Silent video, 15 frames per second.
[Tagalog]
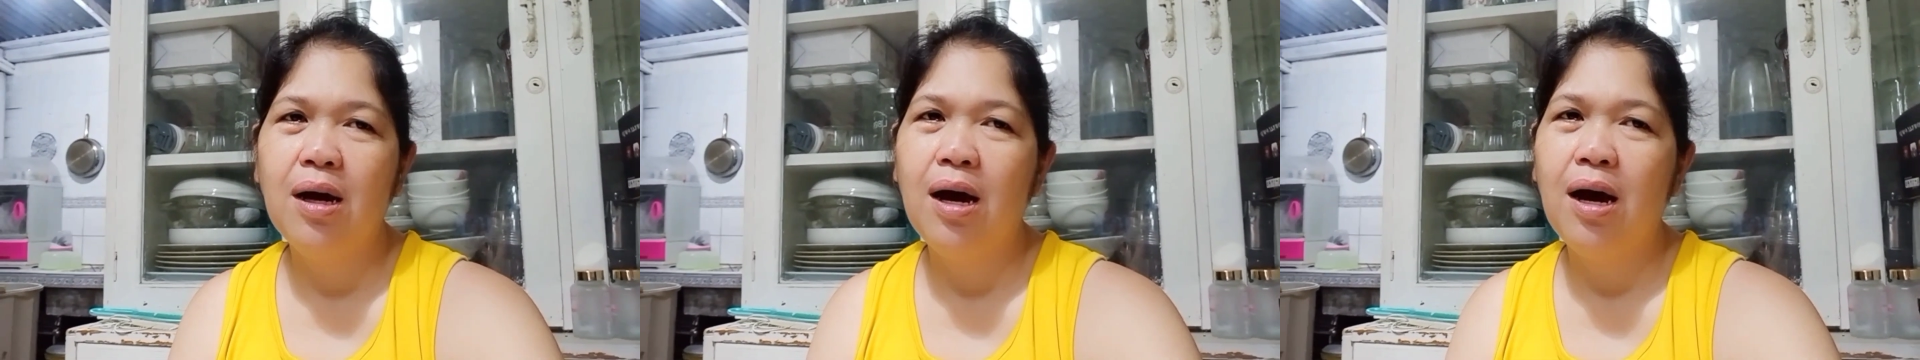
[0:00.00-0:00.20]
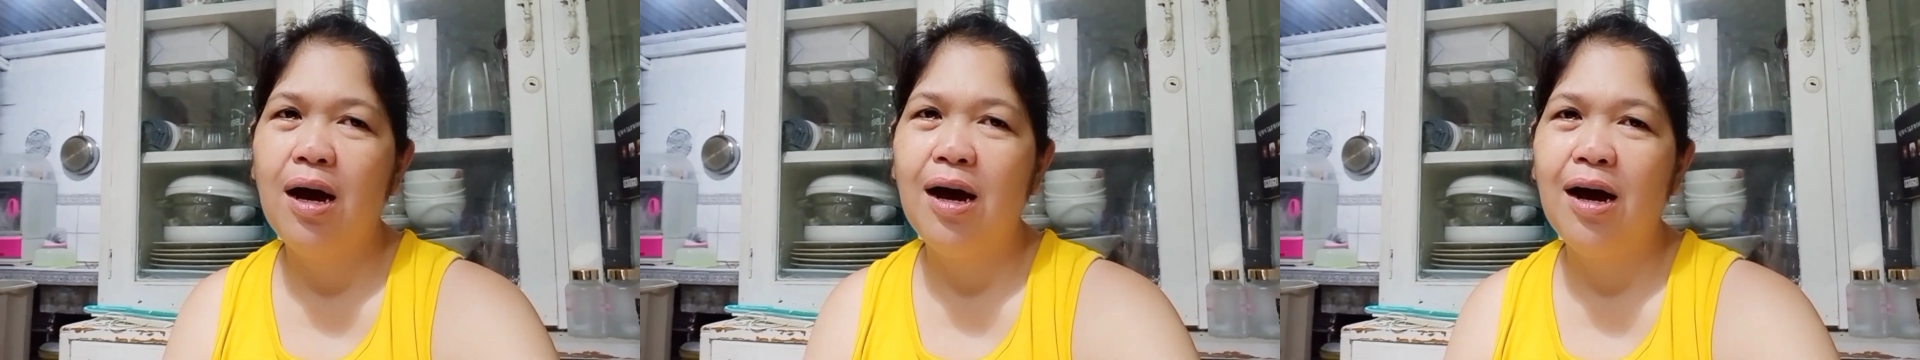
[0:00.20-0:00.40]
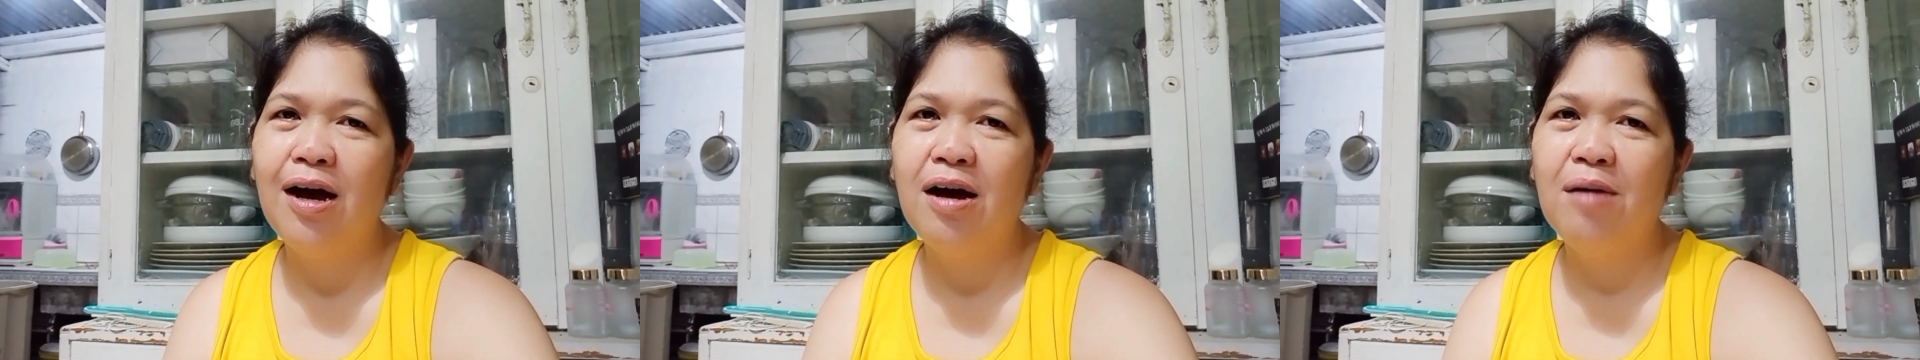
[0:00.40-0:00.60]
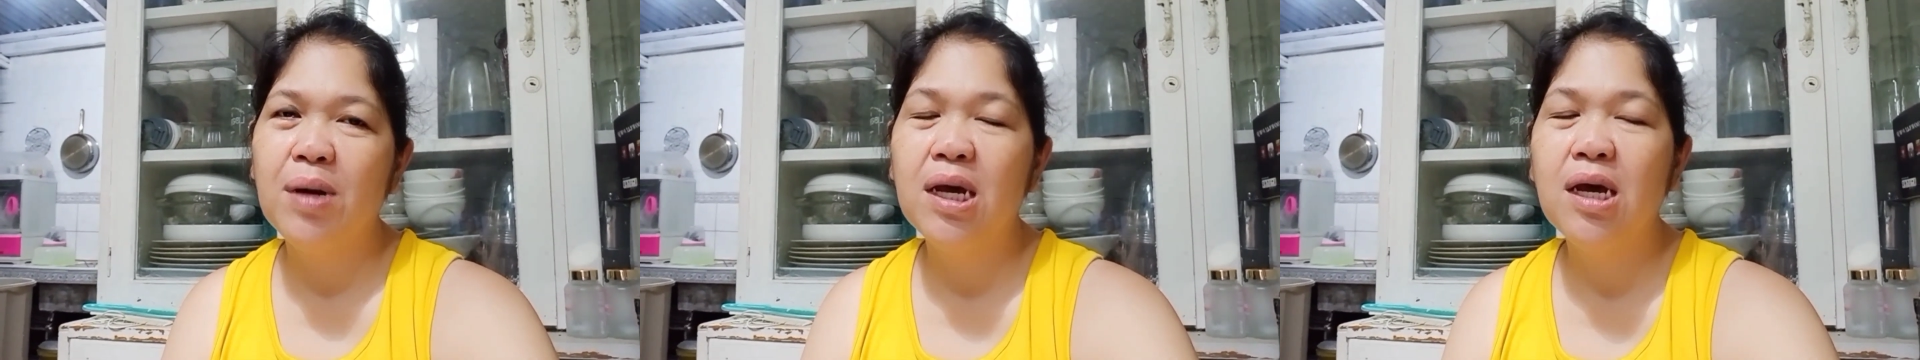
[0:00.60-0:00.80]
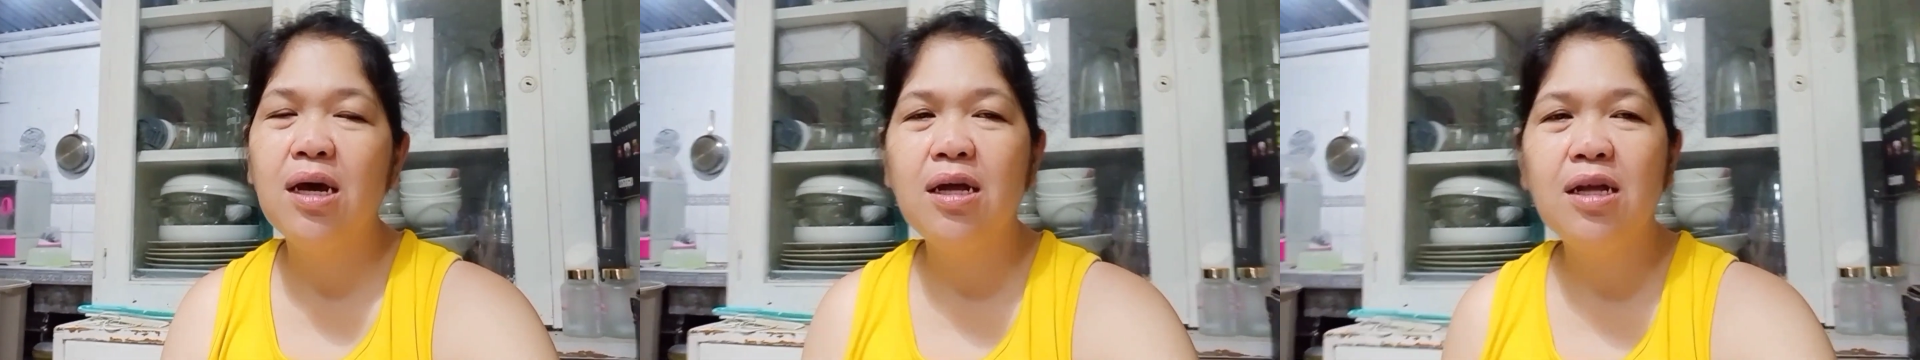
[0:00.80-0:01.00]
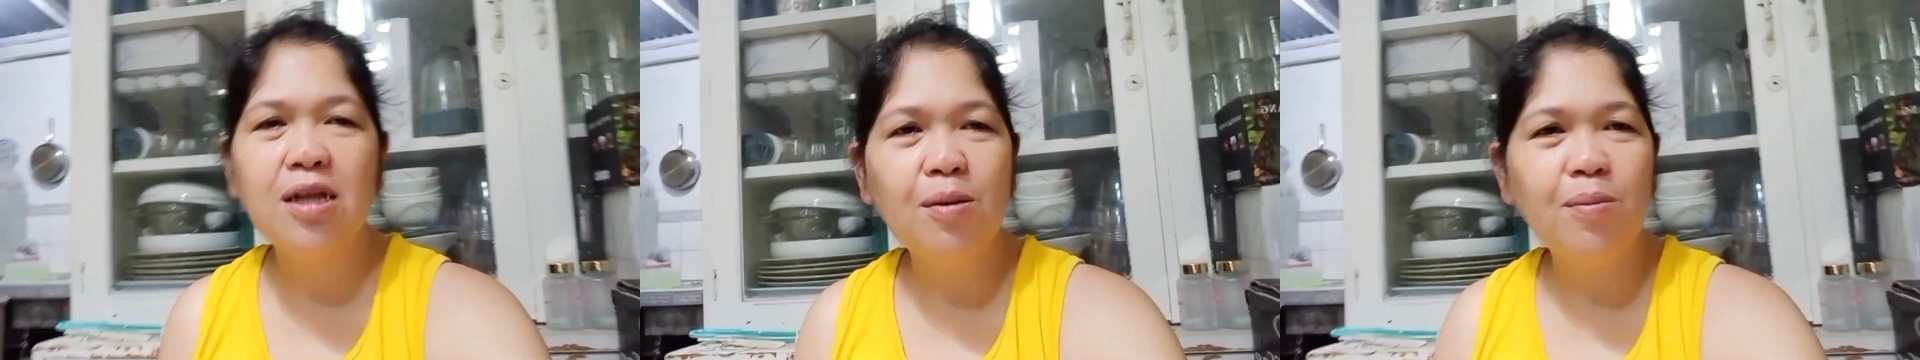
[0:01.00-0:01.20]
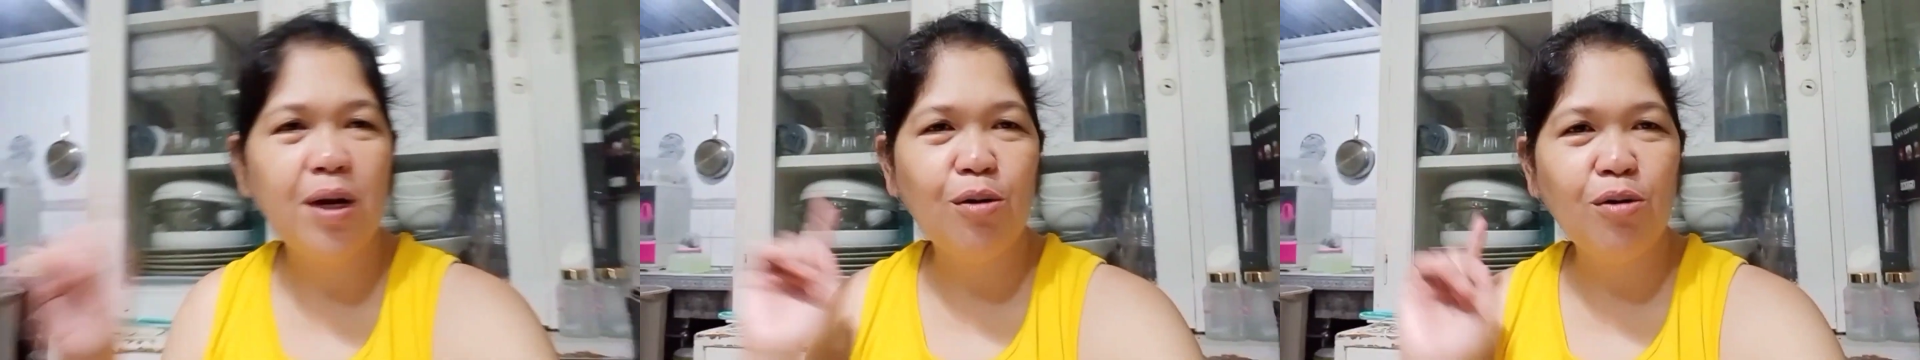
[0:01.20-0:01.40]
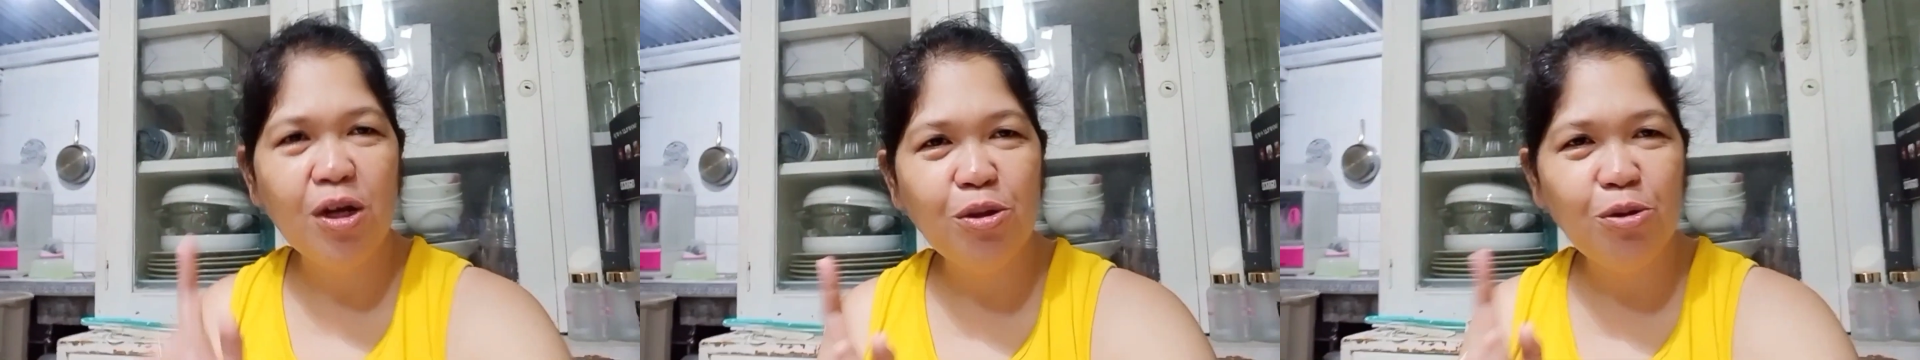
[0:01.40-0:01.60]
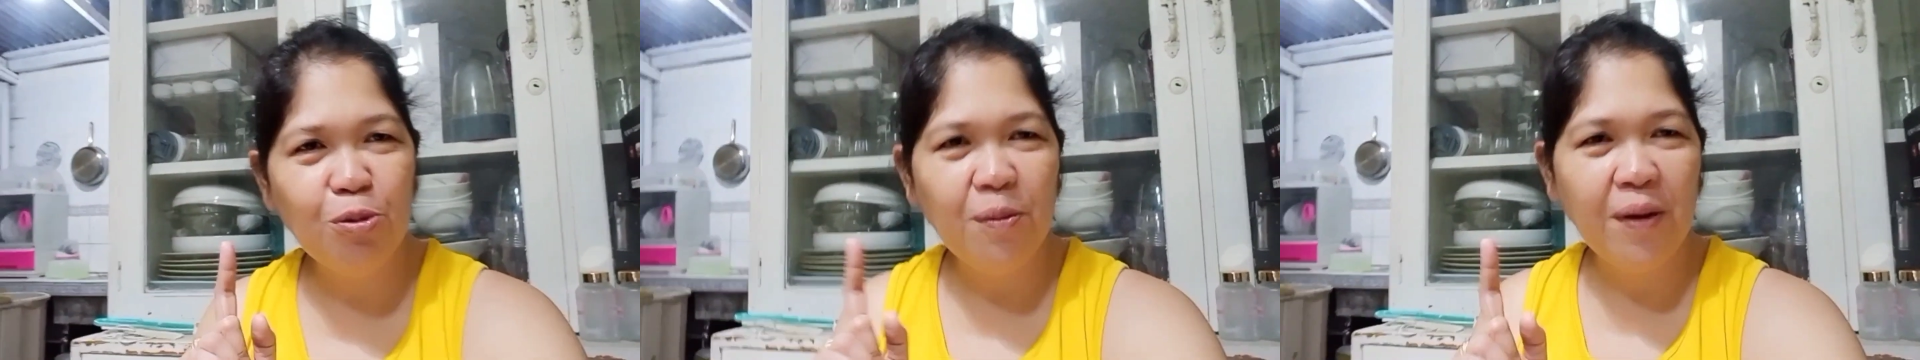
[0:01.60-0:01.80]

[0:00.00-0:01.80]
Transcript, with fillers: Uh, Mag-iinit naman ako ng tubig